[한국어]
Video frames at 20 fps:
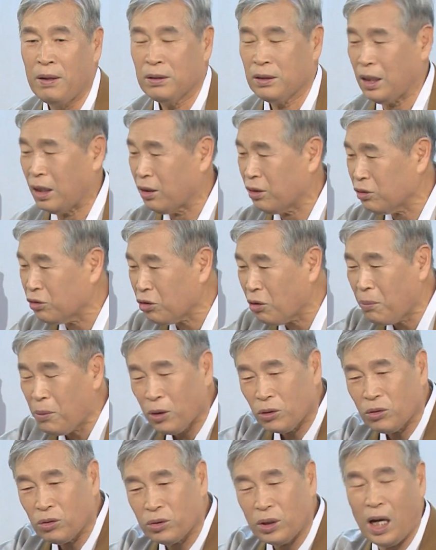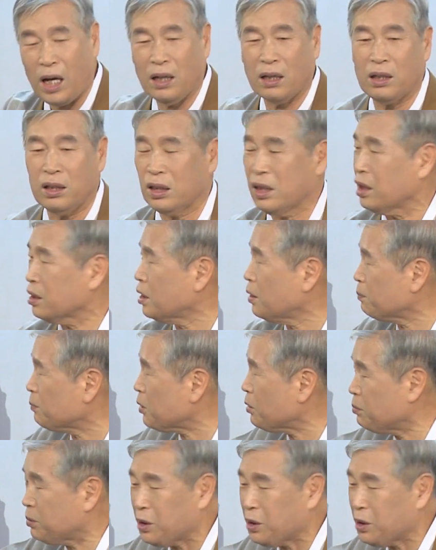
다른 종목도 다 그러니까 10점,